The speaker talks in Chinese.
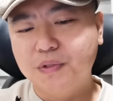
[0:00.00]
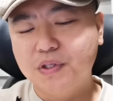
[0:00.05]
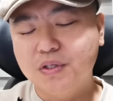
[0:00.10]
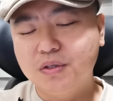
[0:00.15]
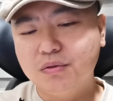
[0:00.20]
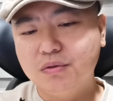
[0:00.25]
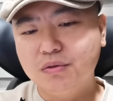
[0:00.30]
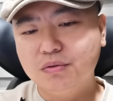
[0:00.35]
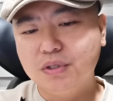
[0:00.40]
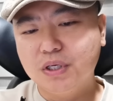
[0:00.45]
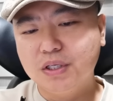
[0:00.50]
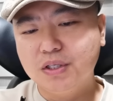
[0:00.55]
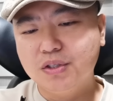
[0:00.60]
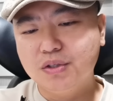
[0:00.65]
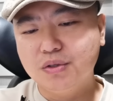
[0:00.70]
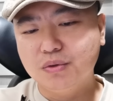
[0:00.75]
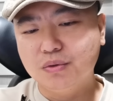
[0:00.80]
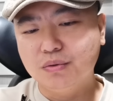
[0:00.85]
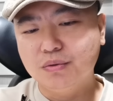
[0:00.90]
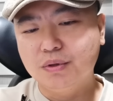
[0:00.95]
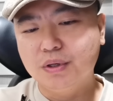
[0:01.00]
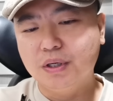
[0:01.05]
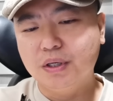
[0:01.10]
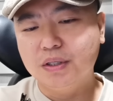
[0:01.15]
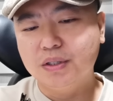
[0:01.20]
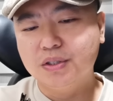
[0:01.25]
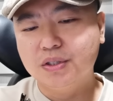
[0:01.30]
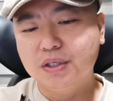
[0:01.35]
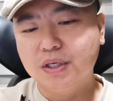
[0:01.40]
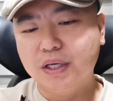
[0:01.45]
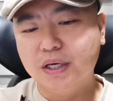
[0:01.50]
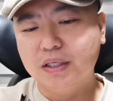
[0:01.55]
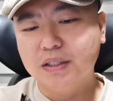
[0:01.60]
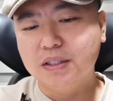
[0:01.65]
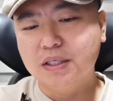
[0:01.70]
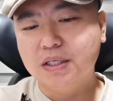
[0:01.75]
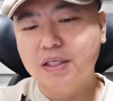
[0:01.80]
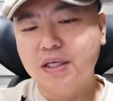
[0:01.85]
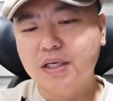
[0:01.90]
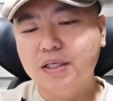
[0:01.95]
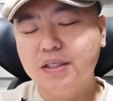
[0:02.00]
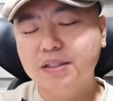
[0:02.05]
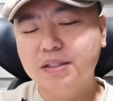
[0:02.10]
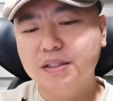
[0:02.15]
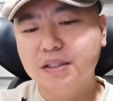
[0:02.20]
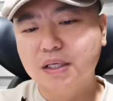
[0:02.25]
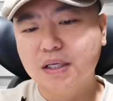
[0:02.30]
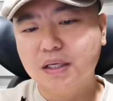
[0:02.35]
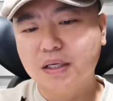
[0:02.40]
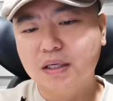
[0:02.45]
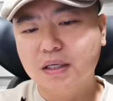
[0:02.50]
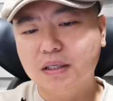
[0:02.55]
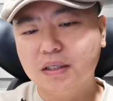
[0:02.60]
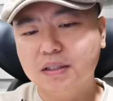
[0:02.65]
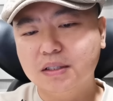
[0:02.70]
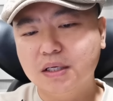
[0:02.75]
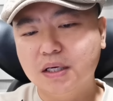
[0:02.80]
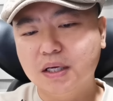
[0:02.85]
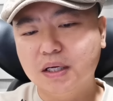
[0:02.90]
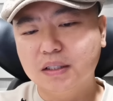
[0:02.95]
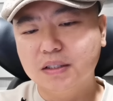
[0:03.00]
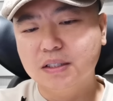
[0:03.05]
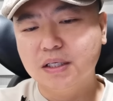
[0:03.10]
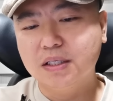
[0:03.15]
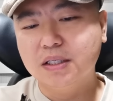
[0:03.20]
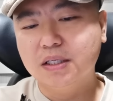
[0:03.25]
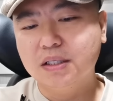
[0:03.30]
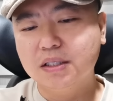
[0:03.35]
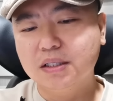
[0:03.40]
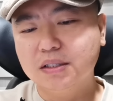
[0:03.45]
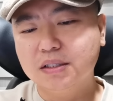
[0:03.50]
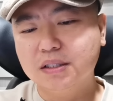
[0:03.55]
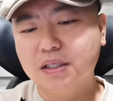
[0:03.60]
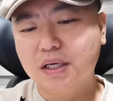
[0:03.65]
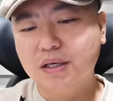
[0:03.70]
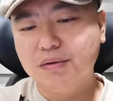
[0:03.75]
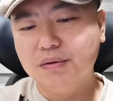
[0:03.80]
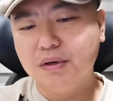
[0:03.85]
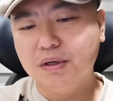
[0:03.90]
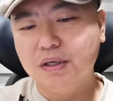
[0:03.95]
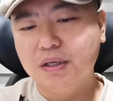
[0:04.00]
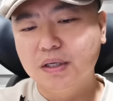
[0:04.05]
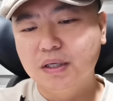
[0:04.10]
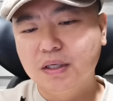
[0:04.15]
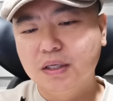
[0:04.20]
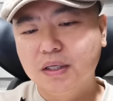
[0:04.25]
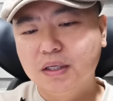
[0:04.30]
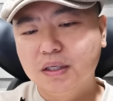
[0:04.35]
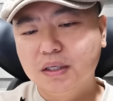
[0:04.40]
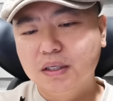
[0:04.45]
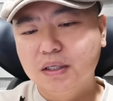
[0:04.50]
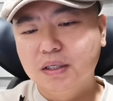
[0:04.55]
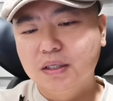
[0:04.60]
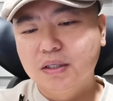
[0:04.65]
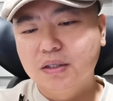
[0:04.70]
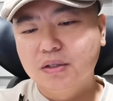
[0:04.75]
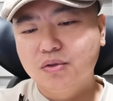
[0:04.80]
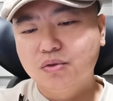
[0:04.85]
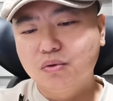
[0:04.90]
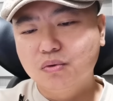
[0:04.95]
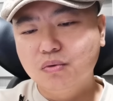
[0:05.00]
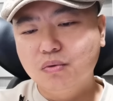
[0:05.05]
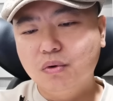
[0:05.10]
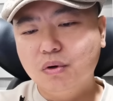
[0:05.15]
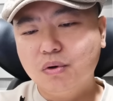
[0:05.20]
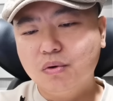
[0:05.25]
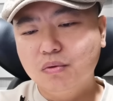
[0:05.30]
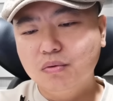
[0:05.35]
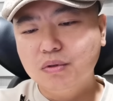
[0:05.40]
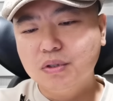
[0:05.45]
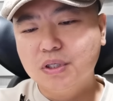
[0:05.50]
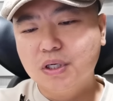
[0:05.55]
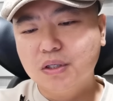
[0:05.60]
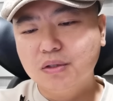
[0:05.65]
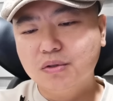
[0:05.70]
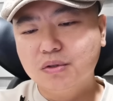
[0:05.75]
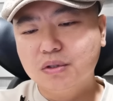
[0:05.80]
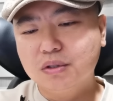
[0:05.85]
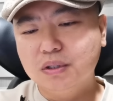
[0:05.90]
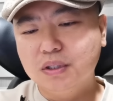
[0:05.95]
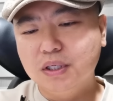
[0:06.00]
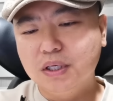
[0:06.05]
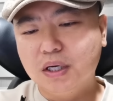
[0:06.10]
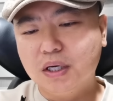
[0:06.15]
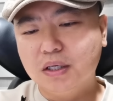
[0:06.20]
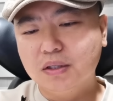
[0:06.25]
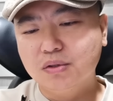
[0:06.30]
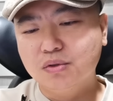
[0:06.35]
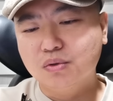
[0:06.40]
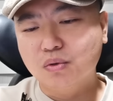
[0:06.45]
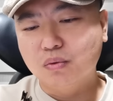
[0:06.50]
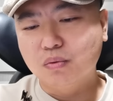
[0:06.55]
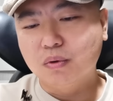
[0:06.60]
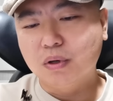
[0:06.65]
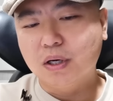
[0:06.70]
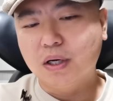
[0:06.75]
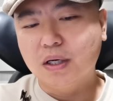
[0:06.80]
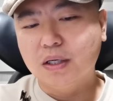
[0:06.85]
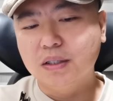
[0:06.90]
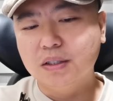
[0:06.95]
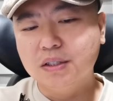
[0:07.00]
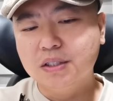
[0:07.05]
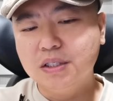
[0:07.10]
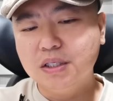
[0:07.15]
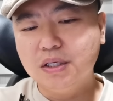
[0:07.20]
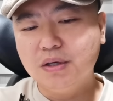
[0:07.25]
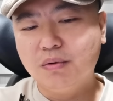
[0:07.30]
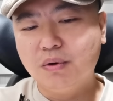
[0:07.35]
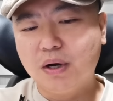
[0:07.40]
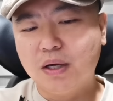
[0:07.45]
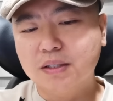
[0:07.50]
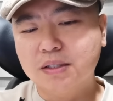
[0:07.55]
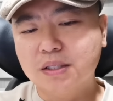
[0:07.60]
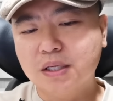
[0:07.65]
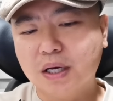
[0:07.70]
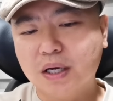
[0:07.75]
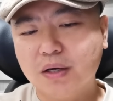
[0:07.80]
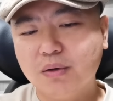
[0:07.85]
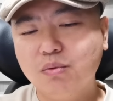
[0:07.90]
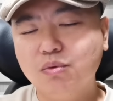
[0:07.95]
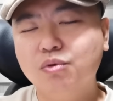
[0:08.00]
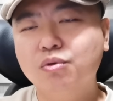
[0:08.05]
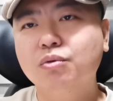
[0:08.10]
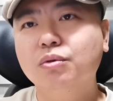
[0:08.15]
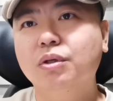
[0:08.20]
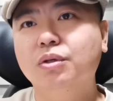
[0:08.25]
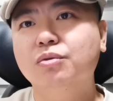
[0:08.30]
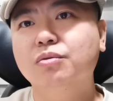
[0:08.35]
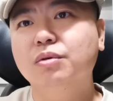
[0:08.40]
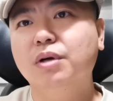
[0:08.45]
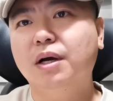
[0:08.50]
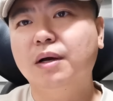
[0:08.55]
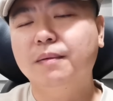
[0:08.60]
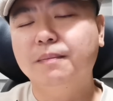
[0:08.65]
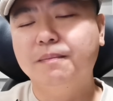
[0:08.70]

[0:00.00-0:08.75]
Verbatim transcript: 九九年九月至两千年零三啊，两千年的三月，中国工商银行总行计划财务处的处长。